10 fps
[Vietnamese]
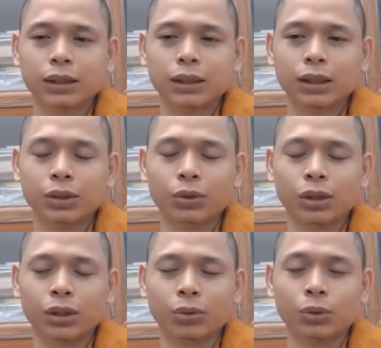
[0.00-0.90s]
cái
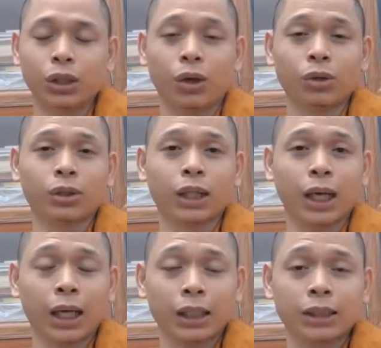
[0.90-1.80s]
chuyện quý vị hỏi
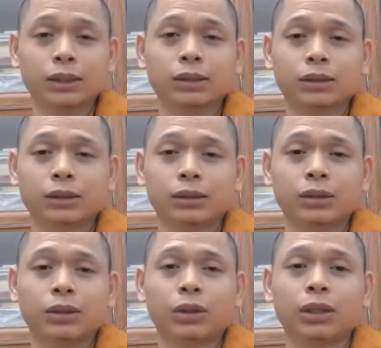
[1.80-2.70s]
online đó
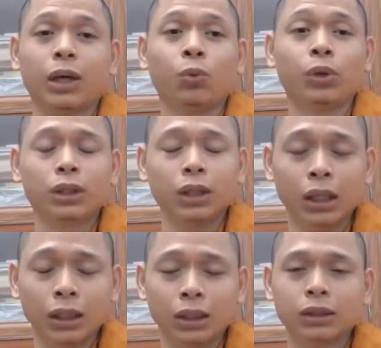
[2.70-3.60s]
nó đã quyết
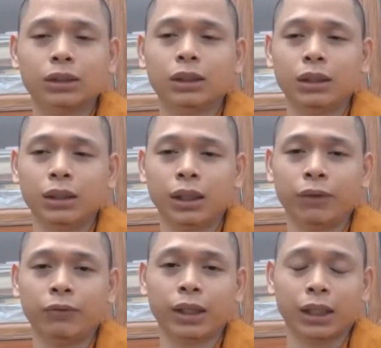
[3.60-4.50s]
định là
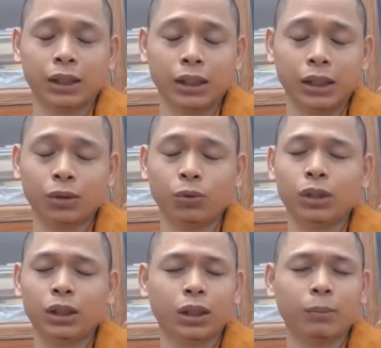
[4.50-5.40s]
việc hành thiền quý
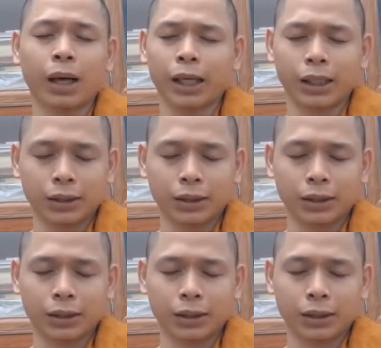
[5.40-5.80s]
vị thất bại